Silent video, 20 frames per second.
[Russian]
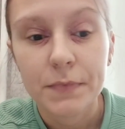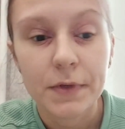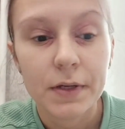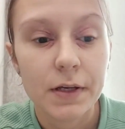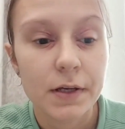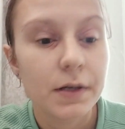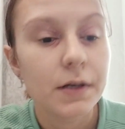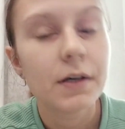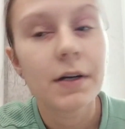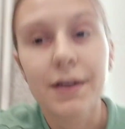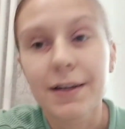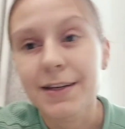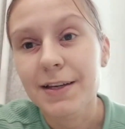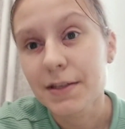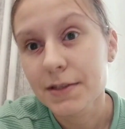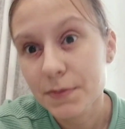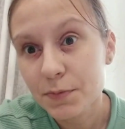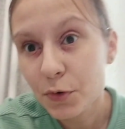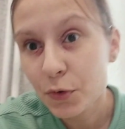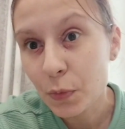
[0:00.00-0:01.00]
И я
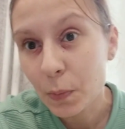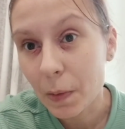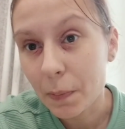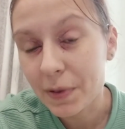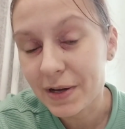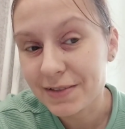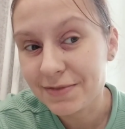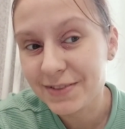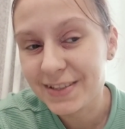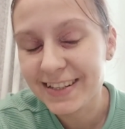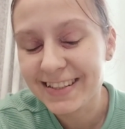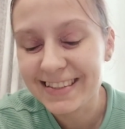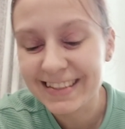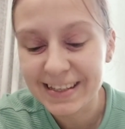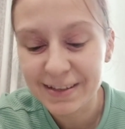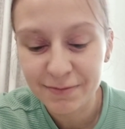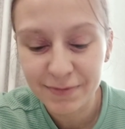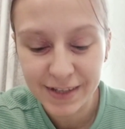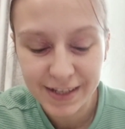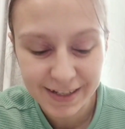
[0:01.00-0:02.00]
не смогу попасть в
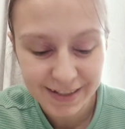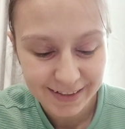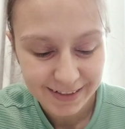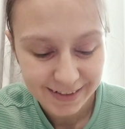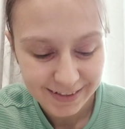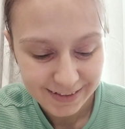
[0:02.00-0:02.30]
детский мир.